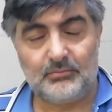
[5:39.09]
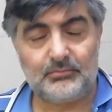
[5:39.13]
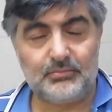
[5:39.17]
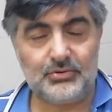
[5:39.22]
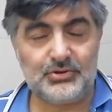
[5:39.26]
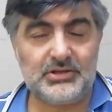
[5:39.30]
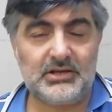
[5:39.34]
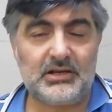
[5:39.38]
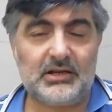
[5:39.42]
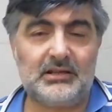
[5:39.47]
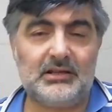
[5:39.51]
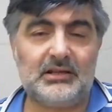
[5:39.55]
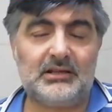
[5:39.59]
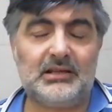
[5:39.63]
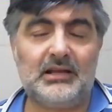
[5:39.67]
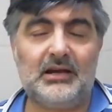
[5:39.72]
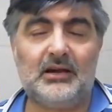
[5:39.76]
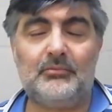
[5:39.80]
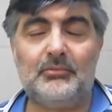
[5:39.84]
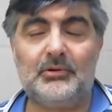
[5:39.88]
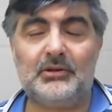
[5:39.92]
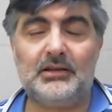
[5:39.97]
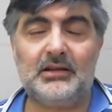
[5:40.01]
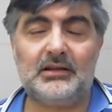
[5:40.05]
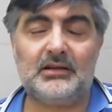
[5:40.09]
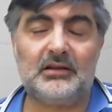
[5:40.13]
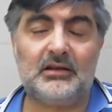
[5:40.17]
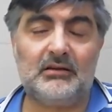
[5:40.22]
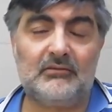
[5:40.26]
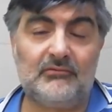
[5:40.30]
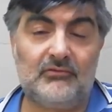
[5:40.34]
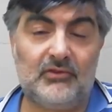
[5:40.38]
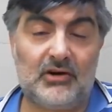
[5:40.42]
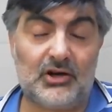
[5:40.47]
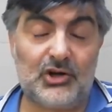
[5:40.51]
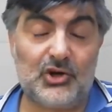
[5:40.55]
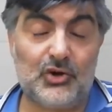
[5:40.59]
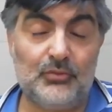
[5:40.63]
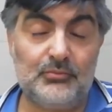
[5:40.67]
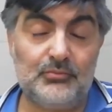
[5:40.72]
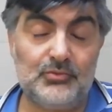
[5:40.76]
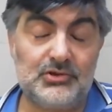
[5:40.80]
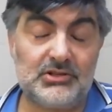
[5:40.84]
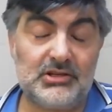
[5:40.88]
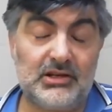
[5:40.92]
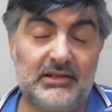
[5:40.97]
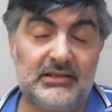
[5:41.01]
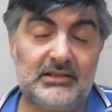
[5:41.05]
Bu şekilde devam ederken varo
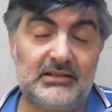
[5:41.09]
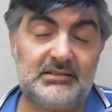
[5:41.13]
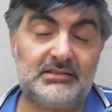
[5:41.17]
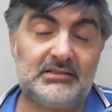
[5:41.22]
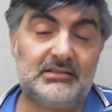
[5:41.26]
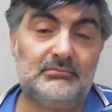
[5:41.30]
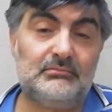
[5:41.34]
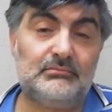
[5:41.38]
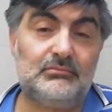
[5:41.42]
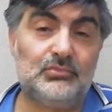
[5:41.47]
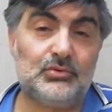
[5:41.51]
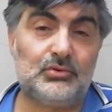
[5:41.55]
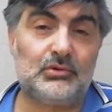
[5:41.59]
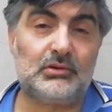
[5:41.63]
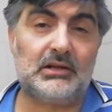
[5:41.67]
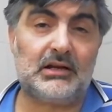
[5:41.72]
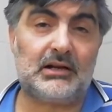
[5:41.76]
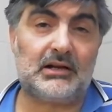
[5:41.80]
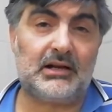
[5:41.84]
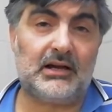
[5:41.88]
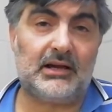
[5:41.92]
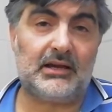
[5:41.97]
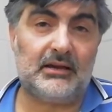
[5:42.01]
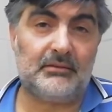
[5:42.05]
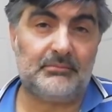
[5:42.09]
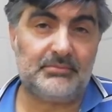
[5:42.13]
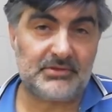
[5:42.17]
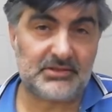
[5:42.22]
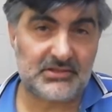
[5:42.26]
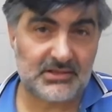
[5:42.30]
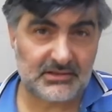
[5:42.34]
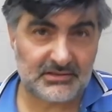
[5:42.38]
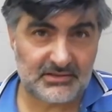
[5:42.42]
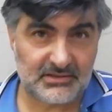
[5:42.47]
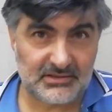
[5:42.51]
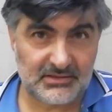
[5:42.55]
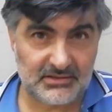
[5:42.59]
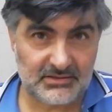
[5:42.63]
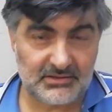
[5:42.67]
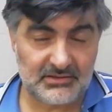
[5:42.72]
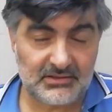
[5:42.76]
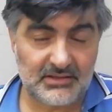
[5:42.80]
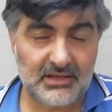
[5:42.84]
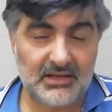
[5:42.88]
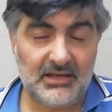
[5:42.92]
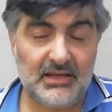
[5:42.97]
mücadelesi mutlaka yapacaksınız.